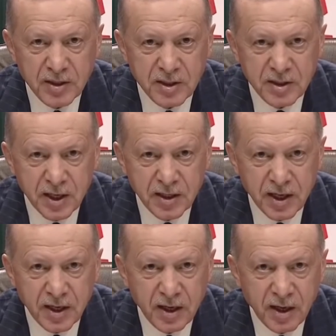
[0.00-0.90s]
belirsizliğe
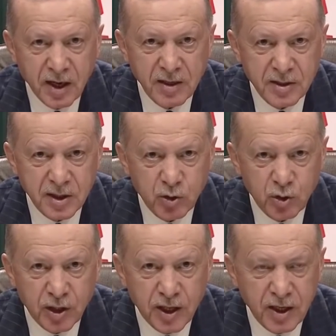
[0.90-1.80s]
de en kısa
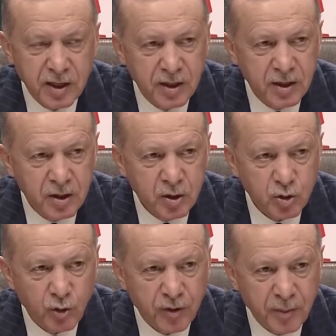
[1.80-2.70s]
sürede
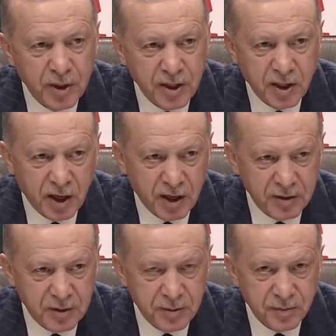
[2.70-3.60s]
son vermekte
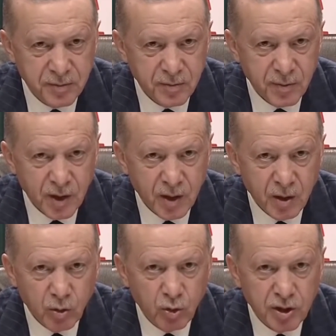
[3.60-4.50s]
kararlıyız.
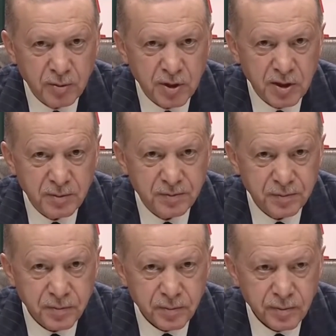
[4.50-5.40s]
Ülkemizin
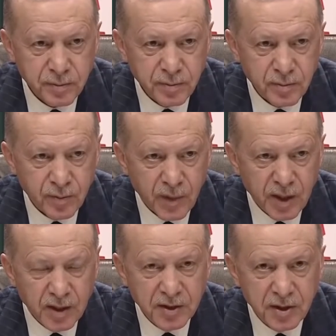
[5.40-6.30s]

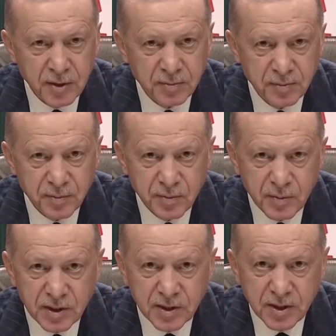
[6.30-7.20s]
yatırım,
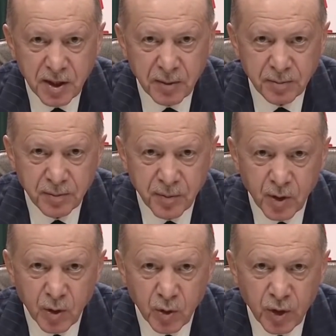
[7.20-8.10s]
istihdam
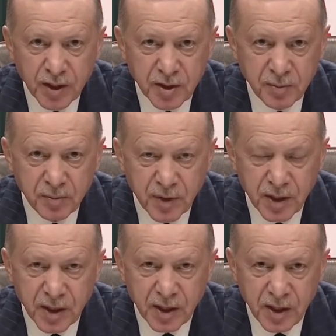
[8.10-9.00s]
üretim,
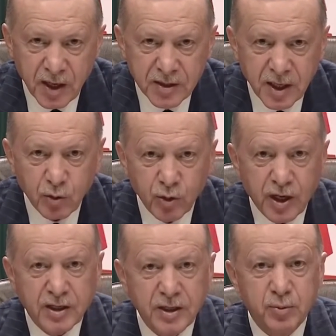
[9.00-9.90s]
ihracat
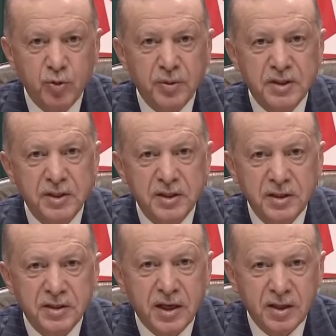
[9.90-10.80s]
odaklı
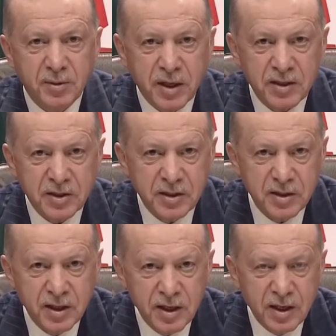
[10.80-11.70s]
büyümesini hızlandırmak
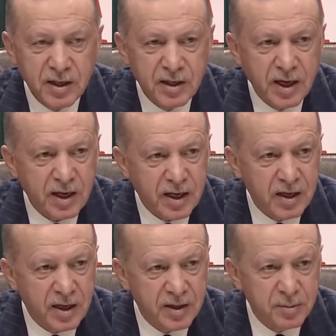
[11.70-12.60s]
için
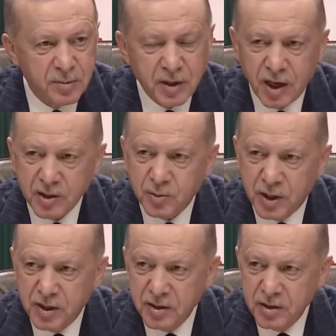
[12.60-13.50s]
gereken adımları
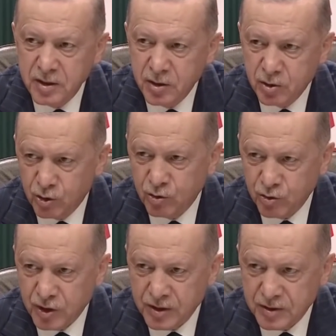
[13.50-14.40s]
atmayı
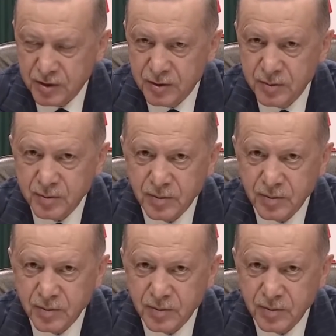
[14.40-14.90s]
sürdüreceğiz.